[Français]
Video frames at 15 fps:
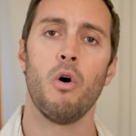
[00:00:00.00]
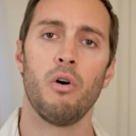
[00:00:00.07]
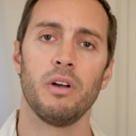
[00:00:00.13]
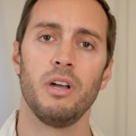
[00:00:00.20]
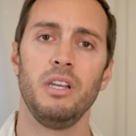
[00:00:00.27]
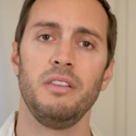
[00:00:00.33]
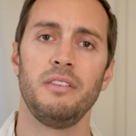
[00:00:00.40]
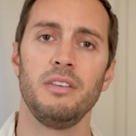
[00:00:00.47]
En
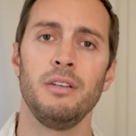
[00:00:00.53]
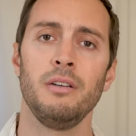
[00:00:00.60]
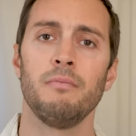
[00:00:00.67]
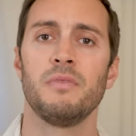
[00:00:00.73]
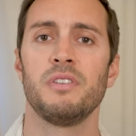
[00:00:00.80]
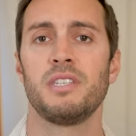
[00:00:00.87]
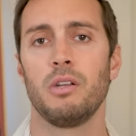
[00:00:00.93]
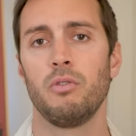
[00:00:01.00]

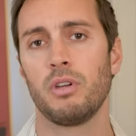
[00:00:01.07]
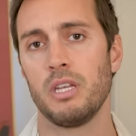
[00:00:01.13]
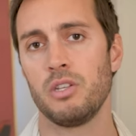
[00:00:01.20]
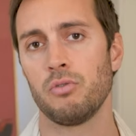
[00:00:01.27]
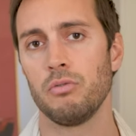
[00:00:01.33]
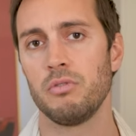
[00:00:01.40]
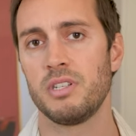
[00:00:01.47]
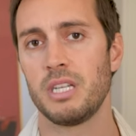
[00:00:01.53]
réalité, c'est
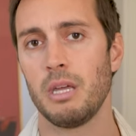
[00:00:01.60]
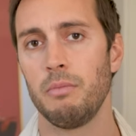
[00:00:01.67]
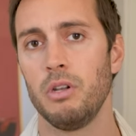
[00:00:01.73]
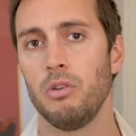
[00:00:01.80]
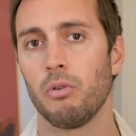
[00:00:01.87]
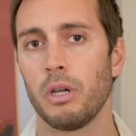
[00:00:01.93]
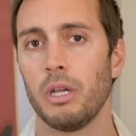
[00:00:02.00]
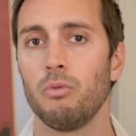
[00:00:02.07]
l'occasion de
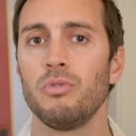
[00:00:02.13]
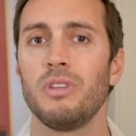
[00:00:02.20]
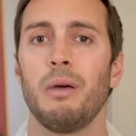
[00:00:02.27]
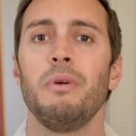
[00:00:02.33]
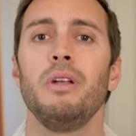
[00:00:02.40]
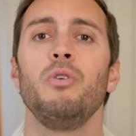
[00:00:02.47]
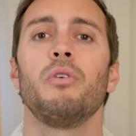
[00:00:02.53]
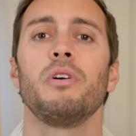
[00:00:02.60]
s'améliorer ou
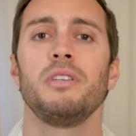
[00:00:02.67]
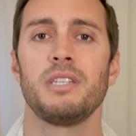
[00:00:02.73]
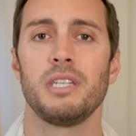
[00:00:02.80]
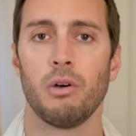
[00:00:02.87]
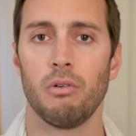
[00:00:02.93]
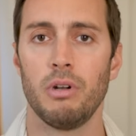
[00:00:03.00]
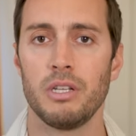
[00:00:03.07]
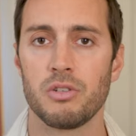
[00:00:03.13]
d'améliorer ses
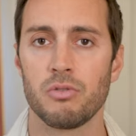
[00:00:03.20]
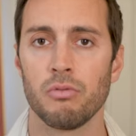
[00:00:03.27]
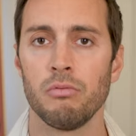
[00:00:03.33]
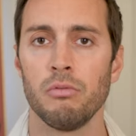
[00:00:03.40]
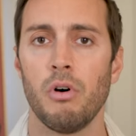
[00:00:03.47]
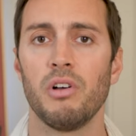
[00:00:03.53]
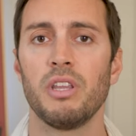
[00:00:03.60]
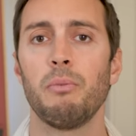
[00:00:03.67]

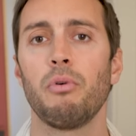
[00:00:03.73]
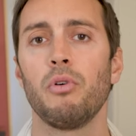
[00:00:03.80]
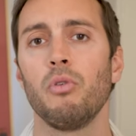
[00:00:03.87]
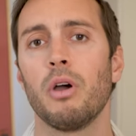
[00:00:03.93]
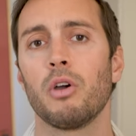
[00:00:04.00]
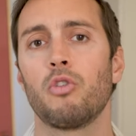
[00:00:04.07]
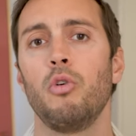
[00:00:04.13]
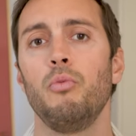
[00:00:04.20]
relations en
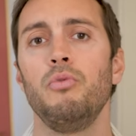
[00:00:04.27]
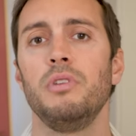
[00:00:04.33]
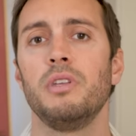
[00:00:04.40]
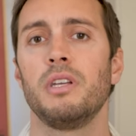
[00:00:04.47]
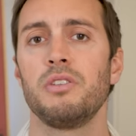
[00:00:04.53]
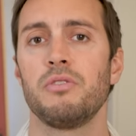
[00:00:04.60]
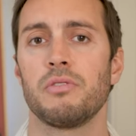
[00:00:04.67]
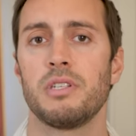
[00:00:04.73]
apprenant à
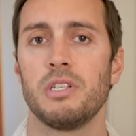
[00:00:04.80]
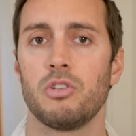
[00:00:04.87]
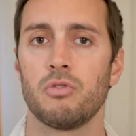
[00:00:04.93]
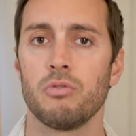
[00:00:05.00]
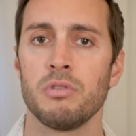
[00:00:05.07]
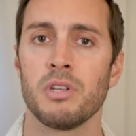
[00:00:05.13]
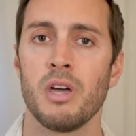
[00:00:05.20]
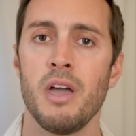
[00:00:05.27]
communiquer sur ces
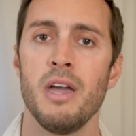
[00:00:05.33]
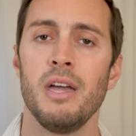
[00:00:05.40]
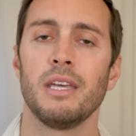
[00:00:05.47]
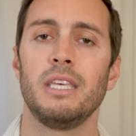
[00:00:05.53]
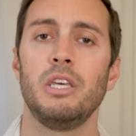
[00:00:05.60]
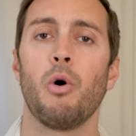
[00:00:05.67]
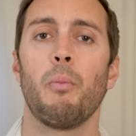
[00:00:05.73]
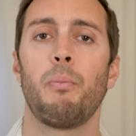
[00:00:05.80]
choses
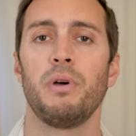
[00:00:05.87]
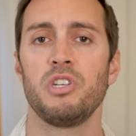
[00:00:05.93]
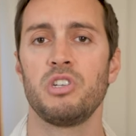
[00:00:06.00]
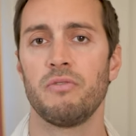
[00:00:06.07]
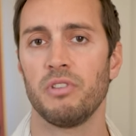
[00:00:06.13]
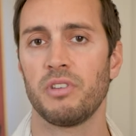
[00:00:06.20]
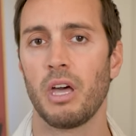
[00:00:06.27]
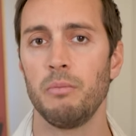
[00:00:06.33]
qui
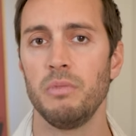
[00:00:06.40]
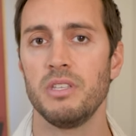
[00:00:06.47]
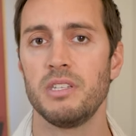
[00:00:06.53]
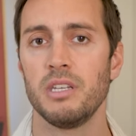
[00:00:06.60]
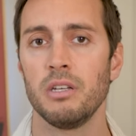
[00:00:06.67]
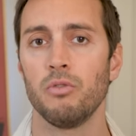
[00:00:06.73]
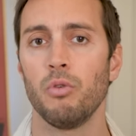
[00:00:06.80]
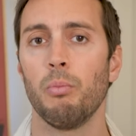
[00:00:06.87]
empêchent votre
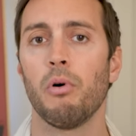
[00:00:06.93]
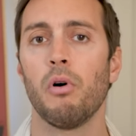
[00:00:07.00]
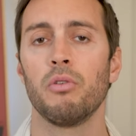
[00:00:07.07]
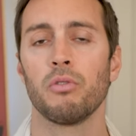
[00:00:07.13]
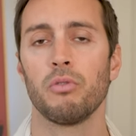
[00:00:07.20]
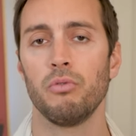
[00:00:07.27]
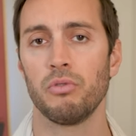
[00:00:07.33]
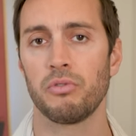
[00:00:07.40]
amitié de
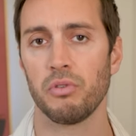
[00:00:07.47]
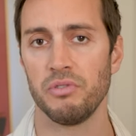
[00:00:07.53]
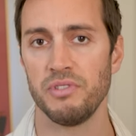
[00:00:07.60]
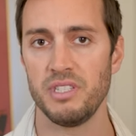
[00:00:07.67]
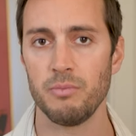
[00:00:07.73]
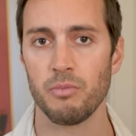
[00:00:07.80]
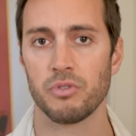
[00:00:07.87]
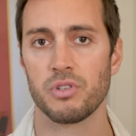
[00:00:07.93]
prendre une autre
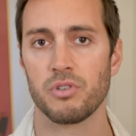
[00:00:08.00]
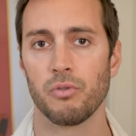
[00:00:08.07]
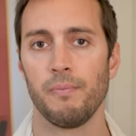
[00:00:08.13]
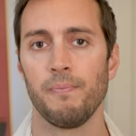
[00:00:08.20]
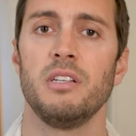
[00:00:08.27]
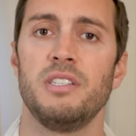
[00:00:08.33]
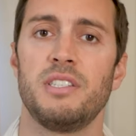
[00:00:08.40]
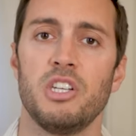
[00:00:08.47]
dimension. Il